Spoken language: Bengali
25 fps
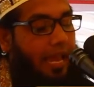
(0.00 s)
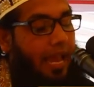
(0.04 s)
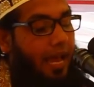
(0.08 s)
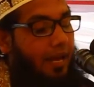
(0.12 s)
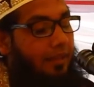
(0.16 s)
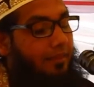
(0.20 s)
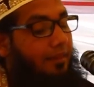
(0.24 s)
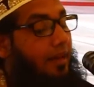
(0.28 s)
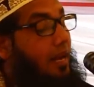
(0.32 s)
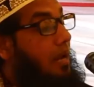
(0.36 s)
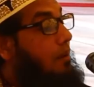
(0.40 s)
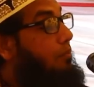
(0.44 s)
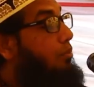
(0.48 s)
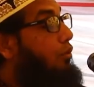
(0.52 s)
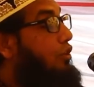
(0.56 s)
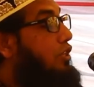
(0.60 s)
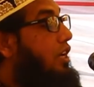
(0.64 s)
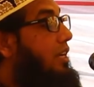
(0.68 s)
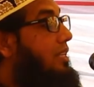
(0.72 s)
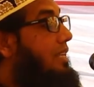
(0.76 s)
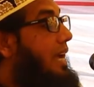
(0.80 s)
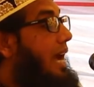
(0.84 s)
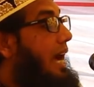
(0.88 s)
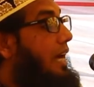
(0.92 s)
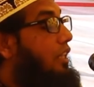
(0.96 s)
এর দ্বারা
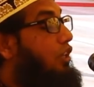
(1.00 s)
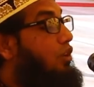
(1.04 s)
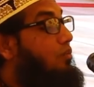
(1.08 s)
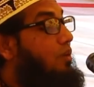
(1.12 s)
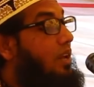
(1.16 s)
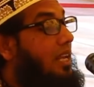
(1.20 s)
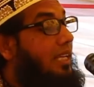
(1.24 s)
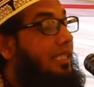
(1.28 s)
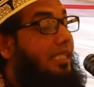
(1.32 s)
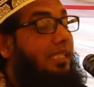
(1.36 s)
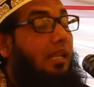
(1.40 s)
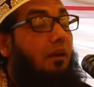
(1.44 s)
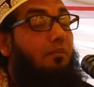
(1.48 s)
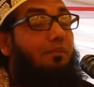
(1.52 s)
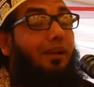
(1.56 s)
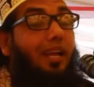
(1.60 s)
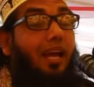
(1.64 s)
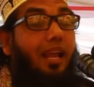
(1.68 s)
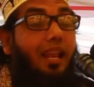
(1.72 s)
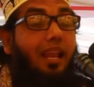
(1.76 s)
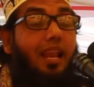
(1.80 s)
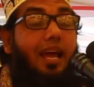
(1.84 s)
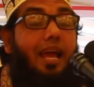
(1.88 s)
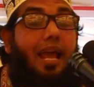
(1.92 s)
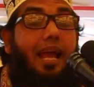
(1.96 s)
বোঝা যায় আদম আল ইসলামকে
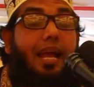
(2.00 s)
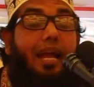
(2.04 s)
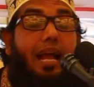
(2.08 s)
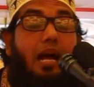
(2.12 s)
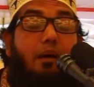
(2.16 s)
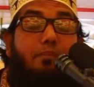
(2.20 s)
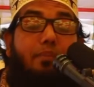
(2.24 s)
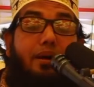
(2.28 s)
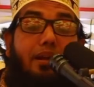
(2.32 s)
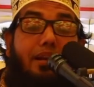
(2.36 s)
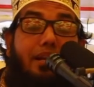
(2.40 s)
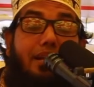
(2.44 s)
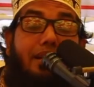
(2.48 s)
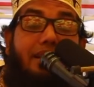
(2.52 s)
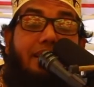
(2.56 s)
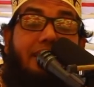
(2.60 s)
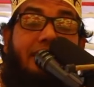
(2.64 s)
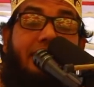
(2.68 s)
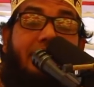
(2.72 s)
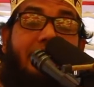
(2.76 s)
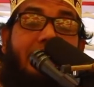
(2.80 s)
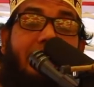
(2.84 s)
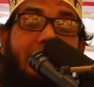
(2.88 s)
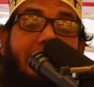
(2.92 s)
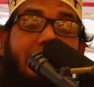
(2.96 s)
আল্লাহ একা বানান
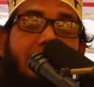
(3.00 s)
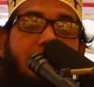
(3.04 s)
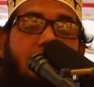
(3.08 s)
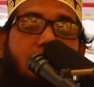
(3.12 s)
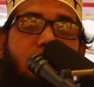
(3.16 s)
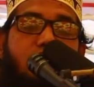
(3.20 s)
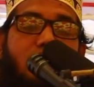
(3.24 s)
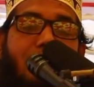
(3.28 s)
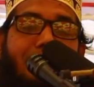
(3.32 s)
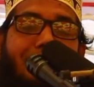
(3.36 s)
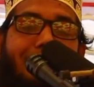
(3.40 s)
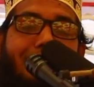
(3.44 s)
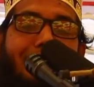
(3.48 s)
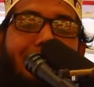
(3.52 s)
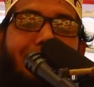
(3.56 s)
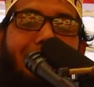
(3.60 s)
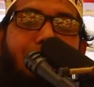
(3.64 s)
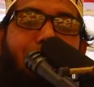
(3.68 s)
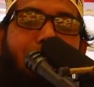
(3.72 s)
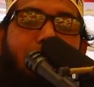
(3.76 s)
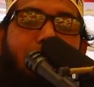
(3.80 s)
নাই জান্নাতে